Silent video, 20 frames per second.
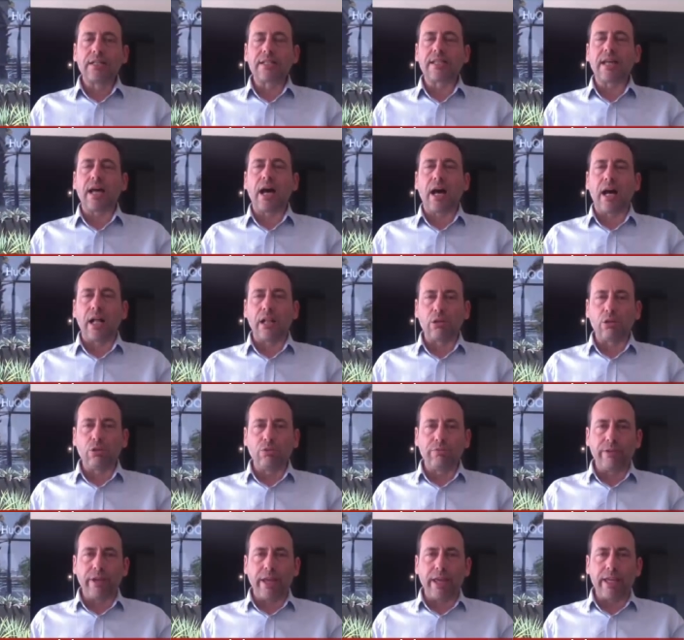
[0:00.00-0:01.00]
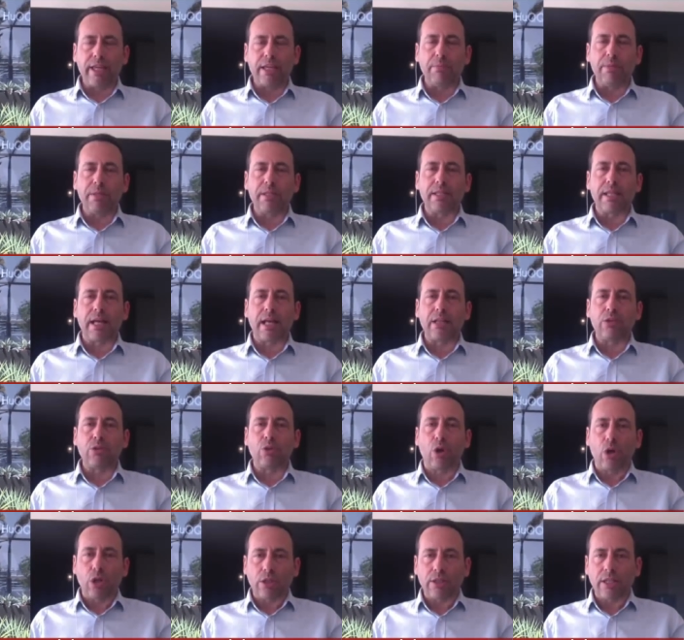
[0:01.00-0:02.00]
Rıza Altun ve
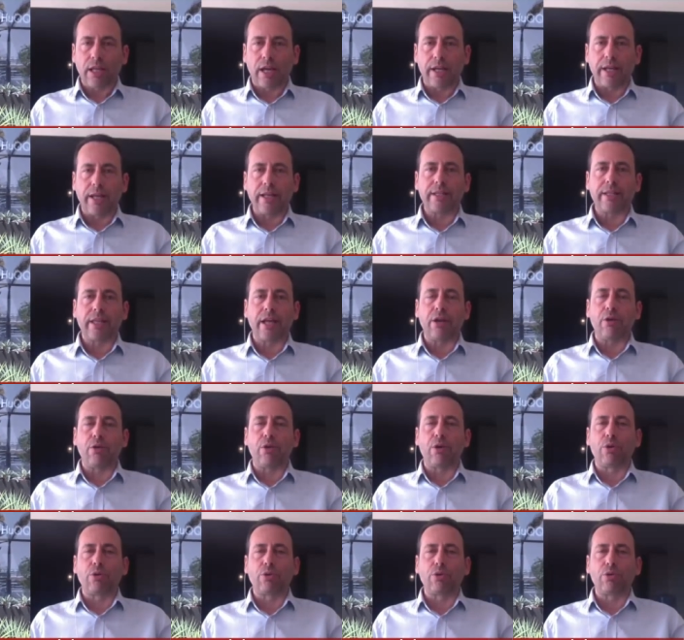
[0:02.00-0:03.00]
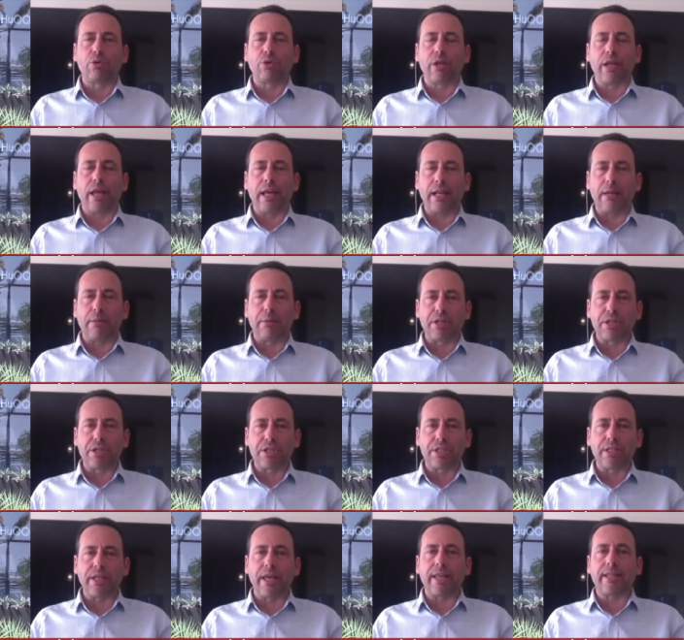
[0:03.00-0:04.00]
ekibinden 4 tane terör örgütünün
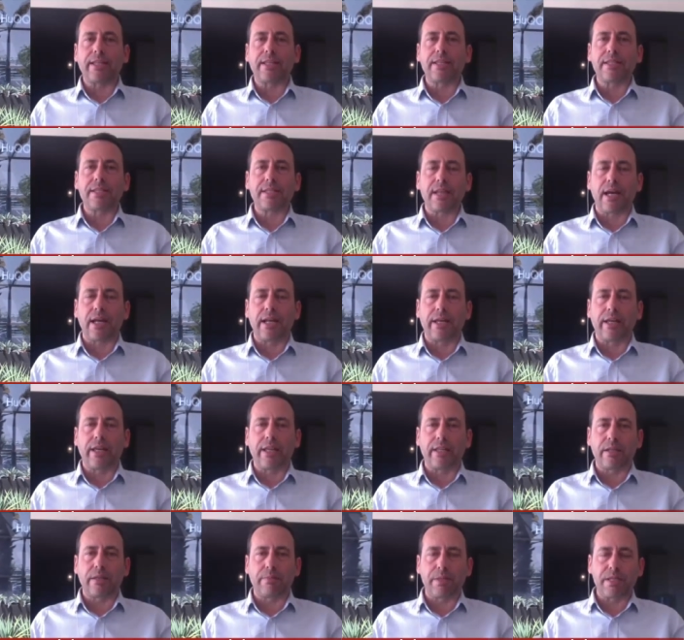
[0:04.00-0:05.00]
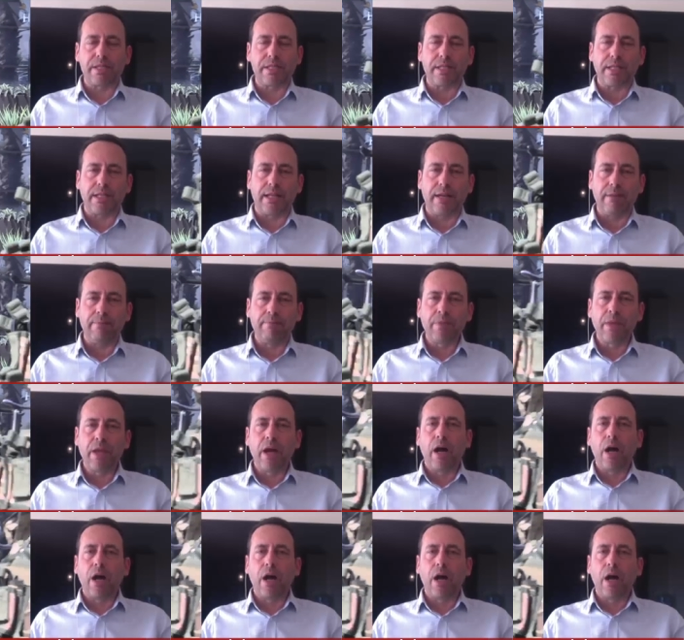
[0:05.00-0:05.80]
elebaşını etkisiz hale getirmesiyle